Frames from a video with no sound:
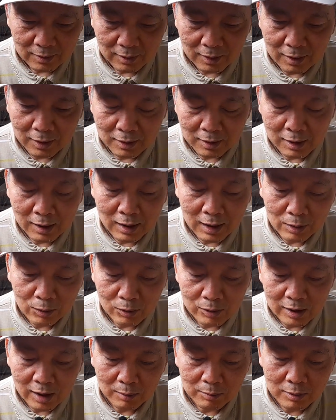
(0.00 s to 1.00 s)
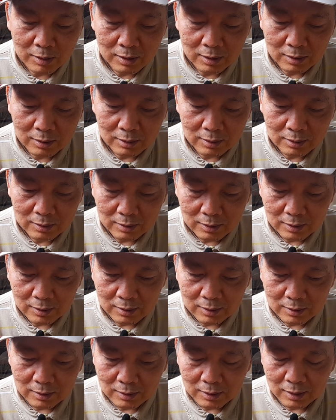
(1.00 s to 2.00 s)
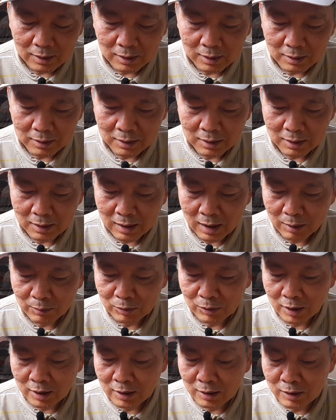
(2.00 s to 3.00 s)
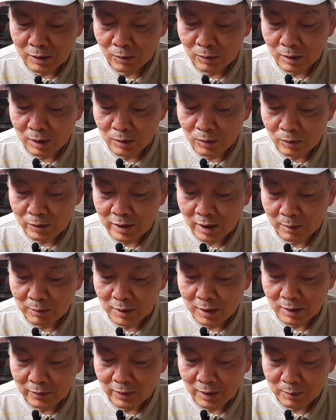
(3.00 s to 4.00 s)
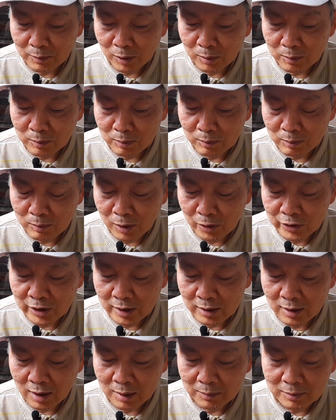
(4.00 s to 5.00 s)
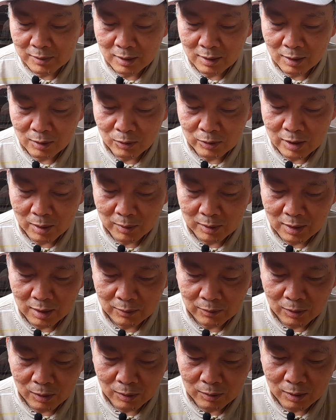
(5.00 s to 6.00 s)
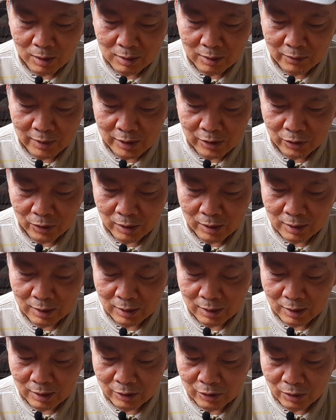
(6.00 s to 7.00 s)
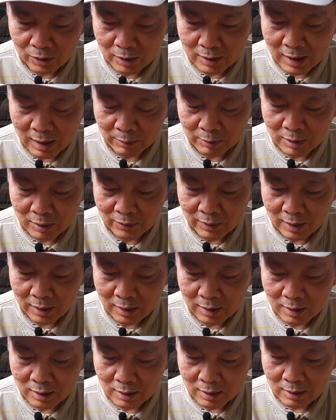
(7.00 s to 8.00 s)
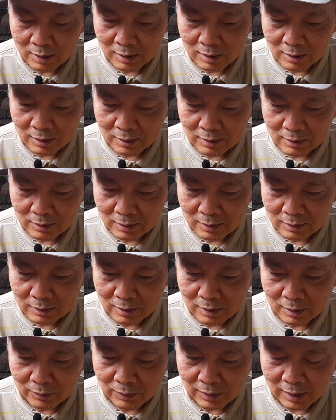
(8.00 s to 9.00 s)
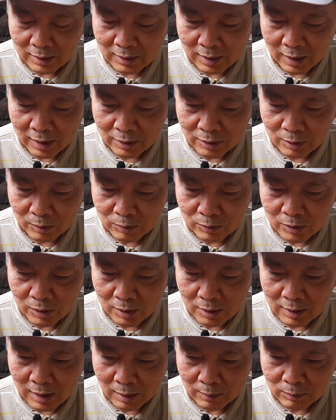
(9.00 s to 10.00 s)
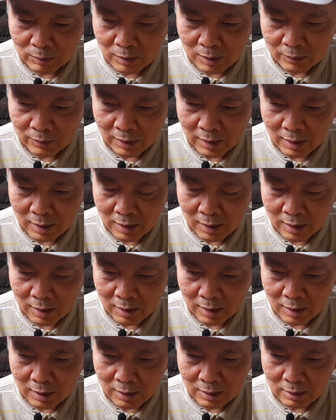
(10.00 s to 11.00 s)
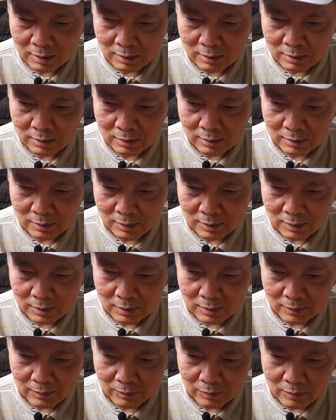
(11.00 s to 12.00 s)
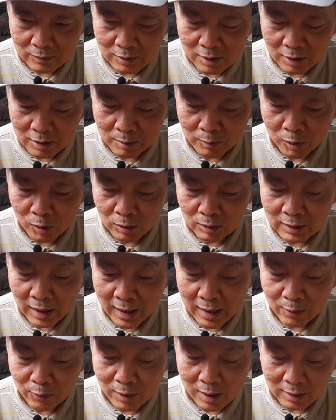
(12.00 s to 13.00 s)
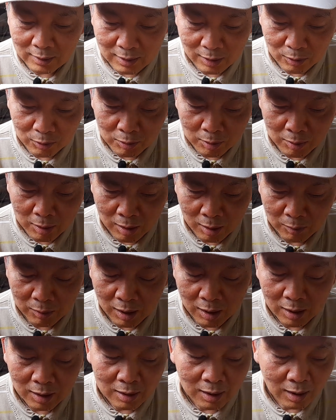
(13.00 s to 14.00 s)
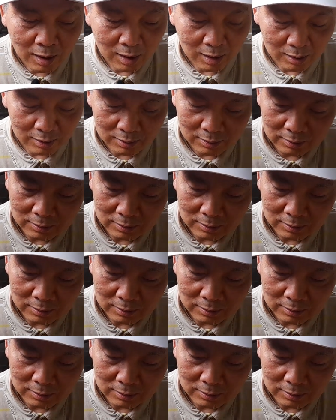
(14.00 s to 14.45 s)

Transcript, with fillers: nghĩa nghĩa là con sống nó chứ À, à, không ý chú nói cuộc sống đó, nó phải positive tức là cuộc sống ở thành phố đó nó phải sôi à, à, à, sôi động nó phải ờ, dạ, dạ. nó phải trẻ trung sôi động nó phải là chứ nó buồn tẻ quá người ta cũng không ở ha